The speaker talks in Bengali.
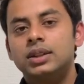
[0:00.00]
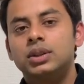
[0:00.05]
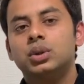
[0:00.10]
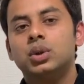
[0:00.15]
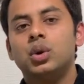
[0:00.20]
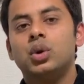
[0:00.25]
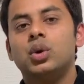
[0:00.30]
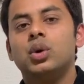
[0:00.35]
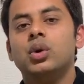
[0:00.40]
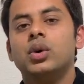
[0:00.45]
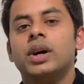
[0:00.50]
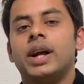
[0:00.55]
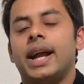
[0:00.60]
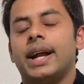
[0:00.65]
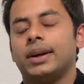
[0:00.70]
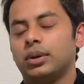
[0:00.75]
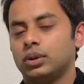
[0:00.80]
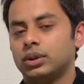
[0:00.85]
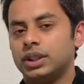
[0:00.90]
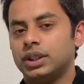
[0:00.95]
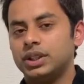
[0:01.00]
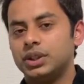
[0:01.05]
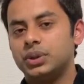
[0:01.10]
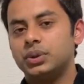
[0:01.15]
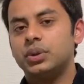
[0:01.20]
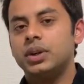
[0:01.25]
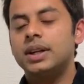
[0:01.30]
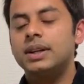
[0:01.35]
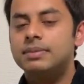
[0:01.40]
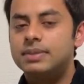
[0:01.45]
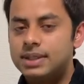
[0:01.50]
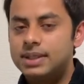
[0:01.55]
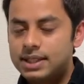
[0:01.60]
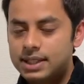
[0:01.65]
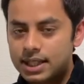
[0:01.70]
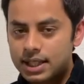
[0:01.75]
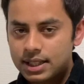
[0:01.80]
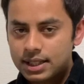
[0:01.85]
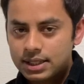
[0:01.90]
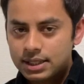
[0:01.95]
তো এখন স্টুডেন্ট
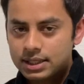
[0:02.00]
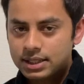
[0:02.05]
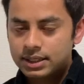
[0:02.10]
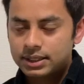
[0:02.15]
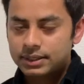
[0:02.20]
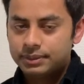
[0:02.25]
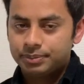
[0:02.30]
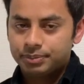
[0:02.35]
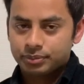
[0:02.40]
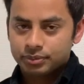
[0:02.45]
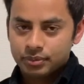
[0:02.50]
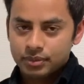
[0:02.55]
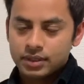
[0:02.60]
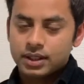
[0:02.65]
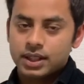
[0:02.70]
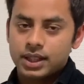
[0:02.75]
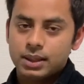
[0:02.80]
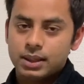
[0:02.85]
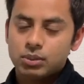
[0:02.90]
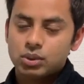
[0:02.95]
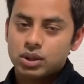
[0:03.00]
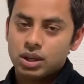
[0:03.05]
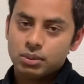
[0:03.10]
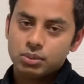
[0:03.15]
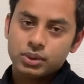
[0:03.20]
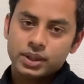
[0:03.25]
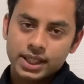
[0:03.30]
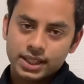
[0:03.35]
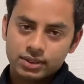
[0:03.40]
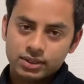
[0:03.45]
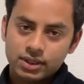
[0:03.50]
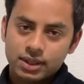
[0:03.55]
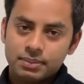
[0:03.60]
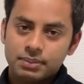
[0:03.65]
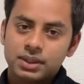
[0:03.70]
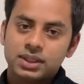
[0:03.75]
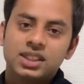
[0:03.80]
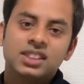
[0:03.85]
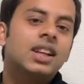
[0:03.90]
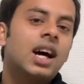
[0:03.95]
ভিসা নিয়ে মোটামুটি একটু
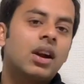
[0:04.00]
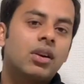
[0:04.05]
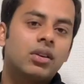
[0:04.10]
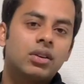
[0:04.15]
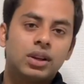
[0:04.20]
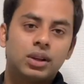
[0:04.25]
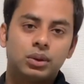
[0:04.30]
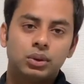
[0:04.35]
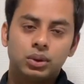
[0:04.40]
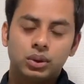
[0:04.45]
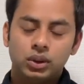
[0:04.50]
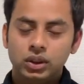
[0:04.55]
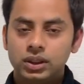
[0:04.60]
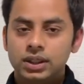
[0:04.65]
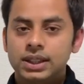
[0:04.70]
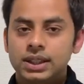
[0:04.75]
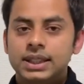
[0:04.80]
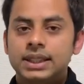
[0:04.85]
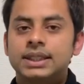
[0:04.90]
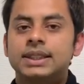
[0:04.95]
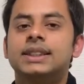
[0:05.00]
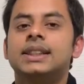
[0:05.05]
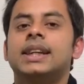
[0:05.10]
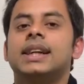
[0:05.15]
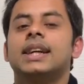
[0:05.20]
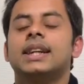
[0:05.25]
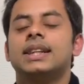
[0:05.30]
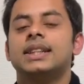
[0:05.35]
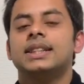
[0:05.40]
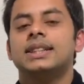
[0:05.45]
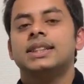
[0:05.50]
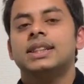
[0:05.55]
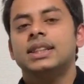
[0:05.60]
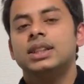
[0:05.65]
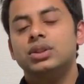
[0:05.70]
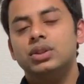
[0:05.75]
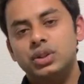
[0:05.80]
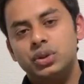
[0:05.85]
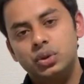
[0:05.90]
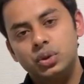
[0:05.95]
আপনাদের ধারণা হলো যে এখানে এসে
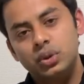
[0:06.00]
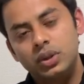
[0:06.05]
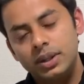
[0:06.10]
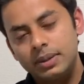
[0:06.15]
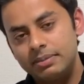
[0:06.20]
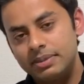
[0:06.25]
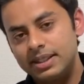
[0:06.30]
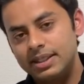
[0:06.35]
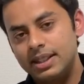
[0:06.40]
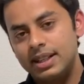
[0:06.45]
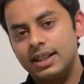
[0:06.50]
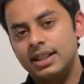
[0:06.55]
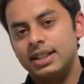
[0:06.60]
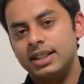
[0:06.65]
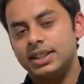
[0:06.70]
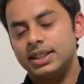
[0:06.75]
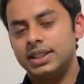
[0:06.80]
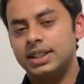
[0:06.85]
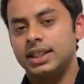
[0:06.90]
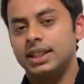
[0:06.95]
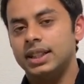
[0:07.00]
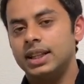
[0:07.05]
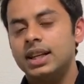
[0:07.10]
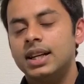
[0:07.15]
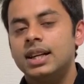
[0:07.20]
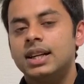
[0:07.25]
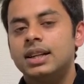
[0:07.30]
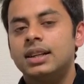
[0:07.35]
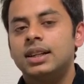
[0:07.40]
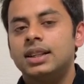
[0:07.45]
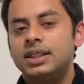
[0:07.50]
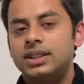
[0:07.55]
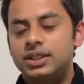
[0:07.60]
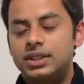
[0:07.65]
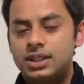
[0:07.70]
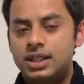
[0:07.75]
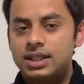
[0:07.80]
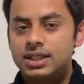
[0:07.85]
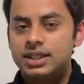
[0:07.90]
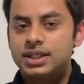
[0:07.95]
কিন্তু স্টুডেন্ট ভিসায় এসে
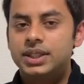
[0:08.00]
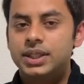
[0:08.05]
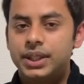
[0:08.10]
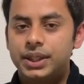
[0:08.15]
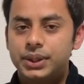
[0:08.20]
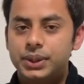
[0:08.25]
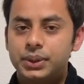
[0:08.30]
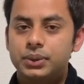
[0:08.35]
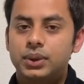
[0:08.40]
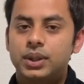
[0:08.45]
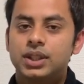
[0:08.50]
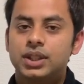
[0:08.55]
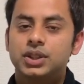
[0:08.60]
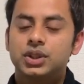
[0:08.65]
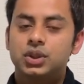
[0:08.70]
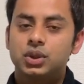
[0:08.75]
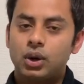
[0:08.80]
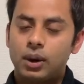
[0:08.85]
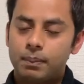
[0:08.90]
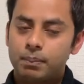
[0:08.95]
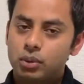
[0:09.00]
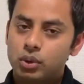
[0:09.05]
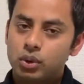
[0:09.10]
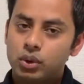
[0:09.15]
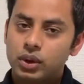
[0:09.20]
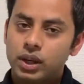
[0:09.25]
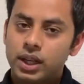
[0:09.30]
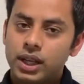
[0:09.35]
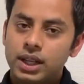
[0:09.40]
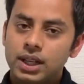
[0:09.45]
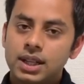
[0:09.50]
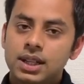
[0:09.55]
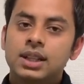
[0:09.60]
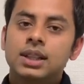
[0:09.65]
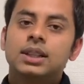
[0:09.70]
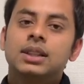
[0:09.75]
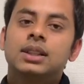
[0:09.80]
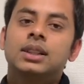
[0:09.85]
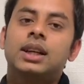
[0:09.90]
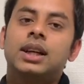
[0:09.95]
স্টাডি শেষ করে জব করে
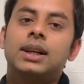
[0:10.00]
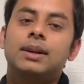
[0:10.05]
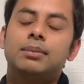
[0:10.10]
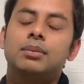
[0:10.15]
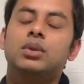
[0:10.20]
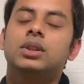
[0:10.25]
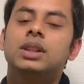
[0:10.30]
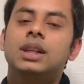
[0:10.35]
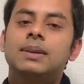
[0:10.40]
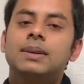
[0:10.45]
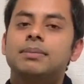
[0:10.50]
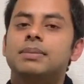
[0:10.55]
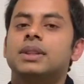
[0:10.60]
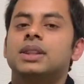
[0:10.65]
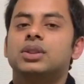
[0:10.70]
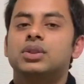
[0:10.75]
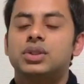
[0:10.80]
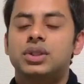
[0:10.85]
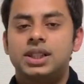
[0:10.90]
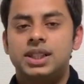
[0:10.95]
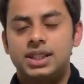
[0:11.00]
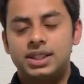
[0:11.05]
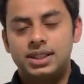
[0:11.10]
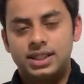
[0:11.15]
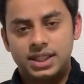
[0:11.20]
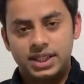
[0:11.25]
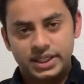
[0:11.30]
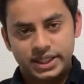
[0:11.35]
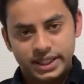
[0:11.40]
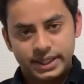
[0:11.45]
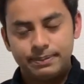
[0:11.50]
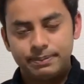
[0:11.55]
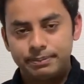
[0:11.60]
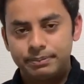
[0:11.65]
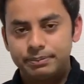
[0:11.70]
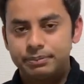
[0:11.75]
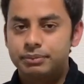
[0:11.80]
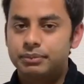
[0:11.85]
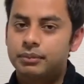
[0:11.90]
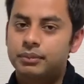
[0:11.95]
এর মধ্যে আপনি কিন্তু সিটিজেনশিপ
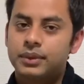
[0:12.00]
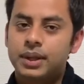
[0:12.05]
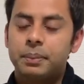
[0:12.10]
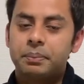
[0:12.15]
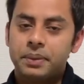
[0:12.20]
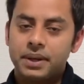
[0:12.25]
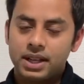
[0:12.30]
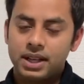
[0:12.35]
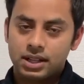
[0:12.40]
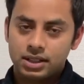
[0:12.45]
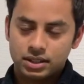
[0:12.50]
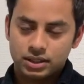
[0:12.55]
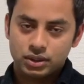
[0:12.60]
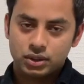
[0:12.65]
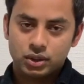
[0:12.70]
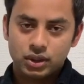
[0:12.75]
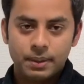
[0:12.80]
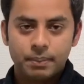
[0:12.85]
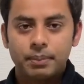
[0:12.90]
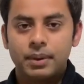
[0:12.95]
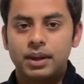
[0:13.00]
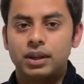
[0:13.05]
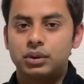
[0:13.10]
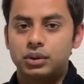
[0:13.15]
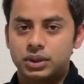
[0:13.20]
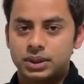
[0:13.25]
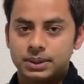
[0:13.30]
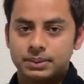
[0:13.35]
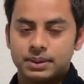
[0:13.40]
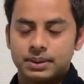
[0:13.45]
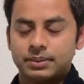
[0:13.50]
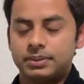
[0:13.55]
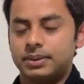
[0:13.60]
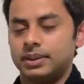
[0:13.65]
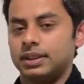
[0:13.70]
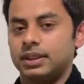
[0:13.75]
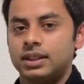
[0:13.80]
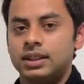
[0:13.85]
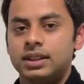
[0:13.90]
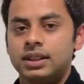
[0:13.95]
পিআরের জন্য অ্যাপ্লাই করতে
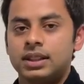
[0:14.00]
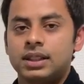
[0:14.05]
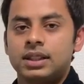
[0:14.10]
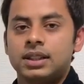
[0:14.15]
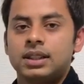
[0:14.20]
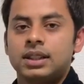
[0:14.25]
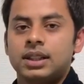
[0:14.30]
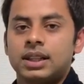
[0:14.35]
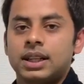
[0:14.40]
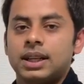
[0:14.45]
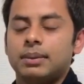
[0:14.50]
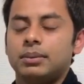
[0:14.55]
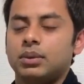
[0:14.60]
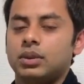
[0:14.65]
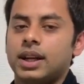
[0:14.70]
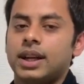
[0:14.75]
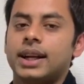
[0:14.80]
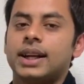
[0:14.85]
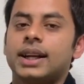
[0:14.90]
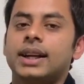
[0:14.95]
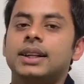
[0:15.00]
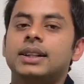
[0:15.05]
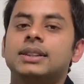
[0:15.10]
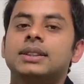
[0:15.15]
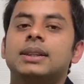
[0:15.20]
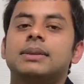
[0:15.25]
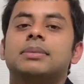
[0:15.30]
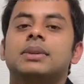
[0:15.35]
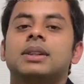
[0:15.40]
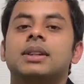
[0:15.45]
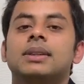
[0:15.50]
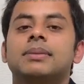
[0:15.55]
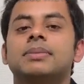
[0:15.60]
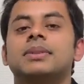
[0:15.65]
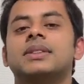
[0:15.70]
পারবেন এবং এখানে জাপানে আপনি